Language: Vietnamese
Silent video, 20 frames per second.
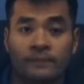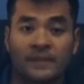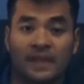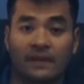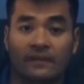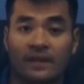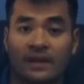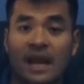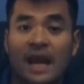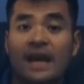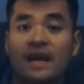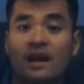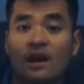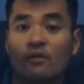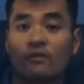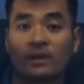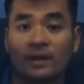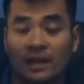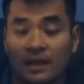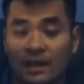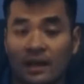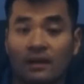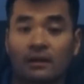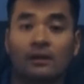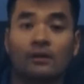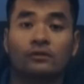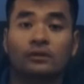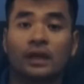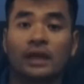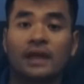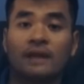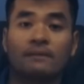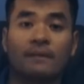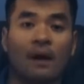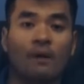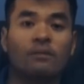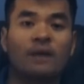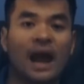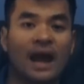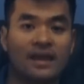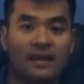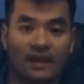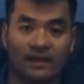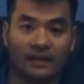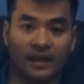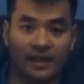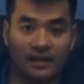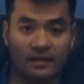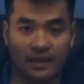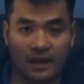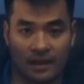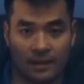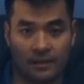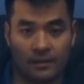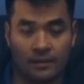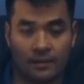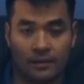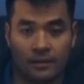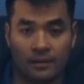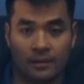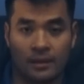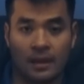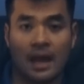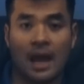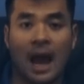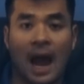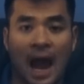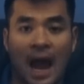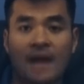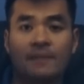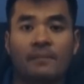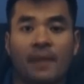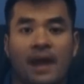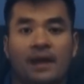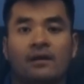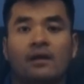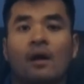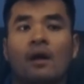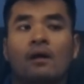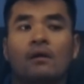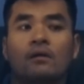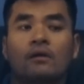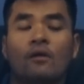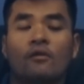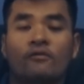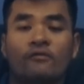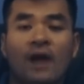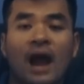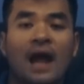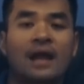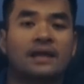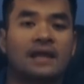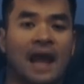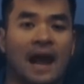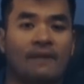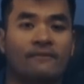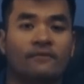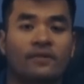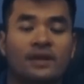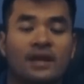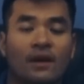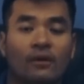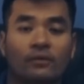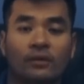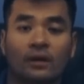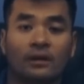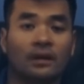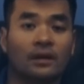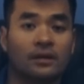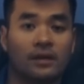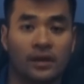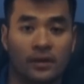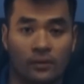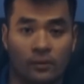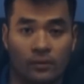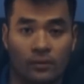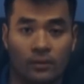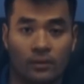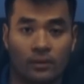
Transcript: tại vì đây không phải là lần đầu tiên mà ông nghe những cái tiếng này hai mẹ con có va chạm với nhau rất là nhiều